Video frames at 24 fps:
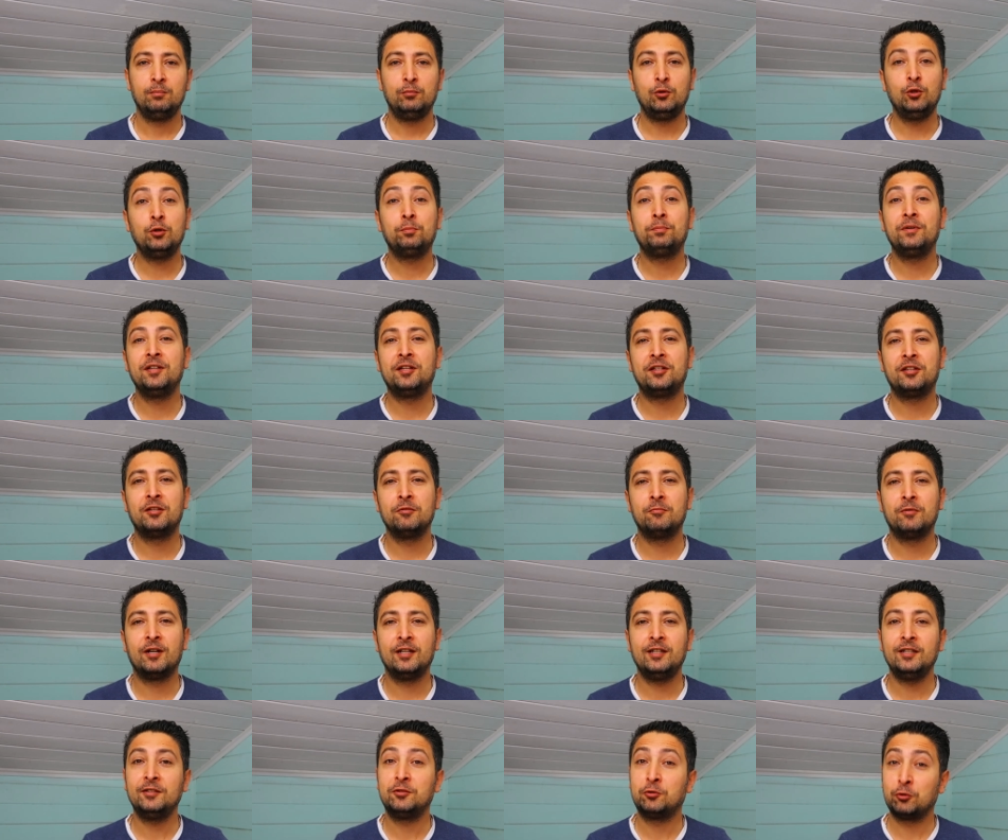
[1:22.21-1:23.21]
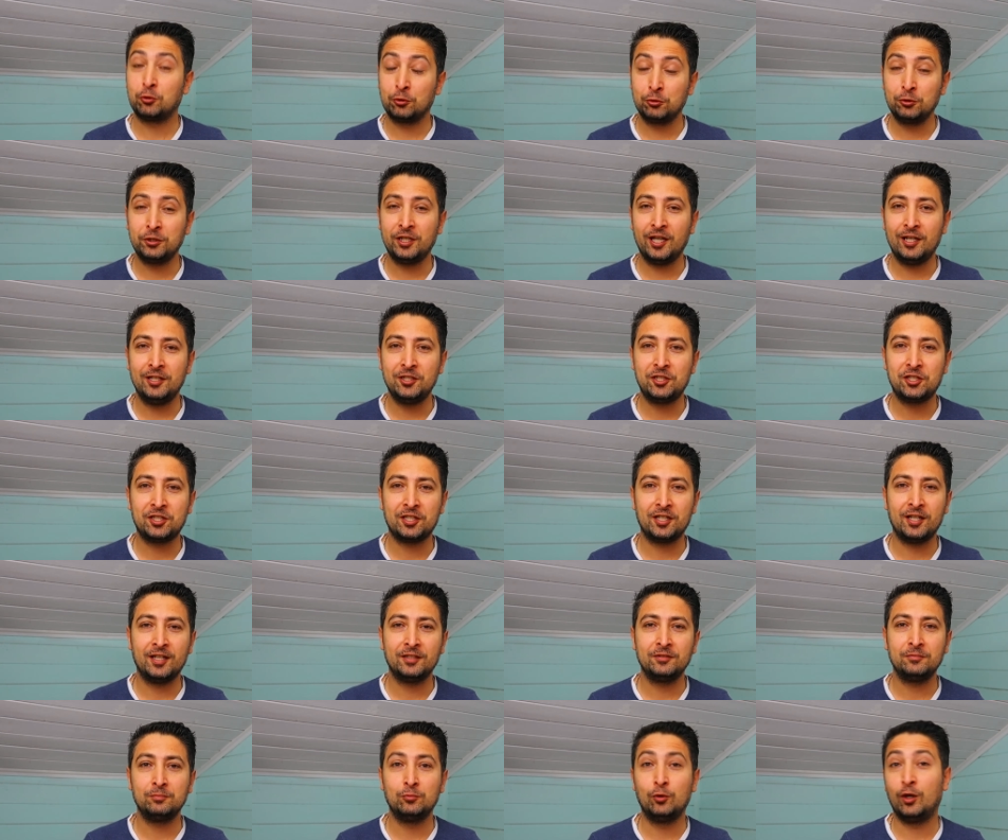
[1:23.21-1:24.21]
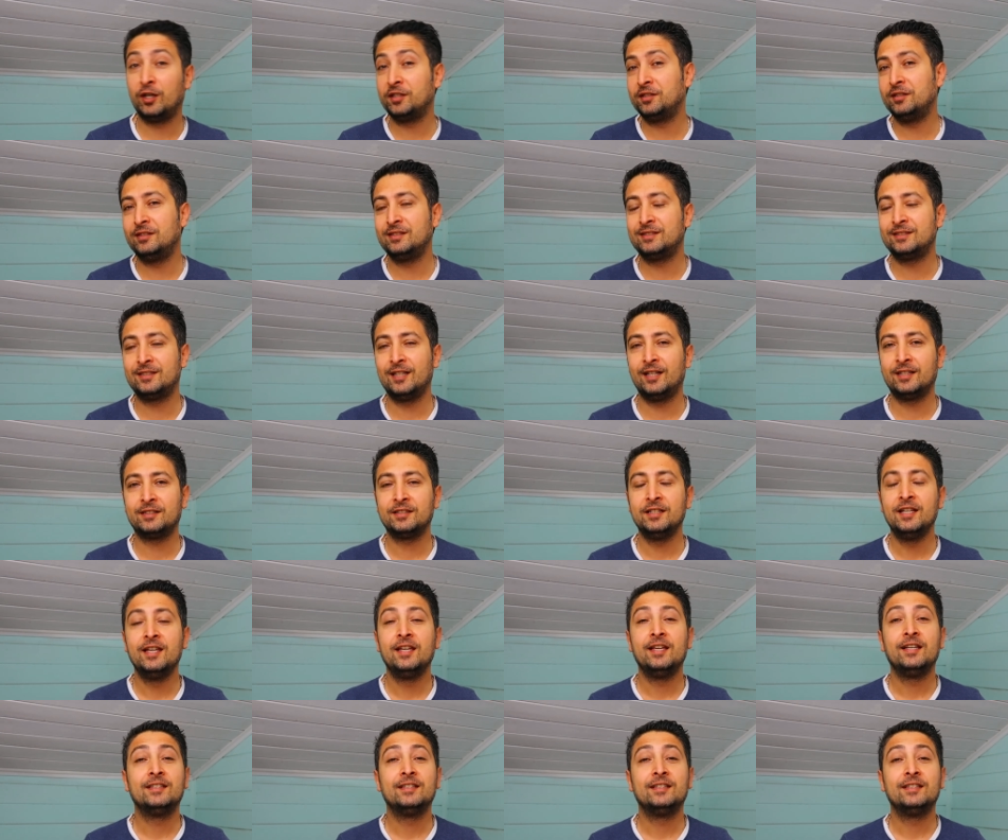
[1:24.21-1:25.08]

Büyük bir ihtimalle drone'u geliştiren mühendisler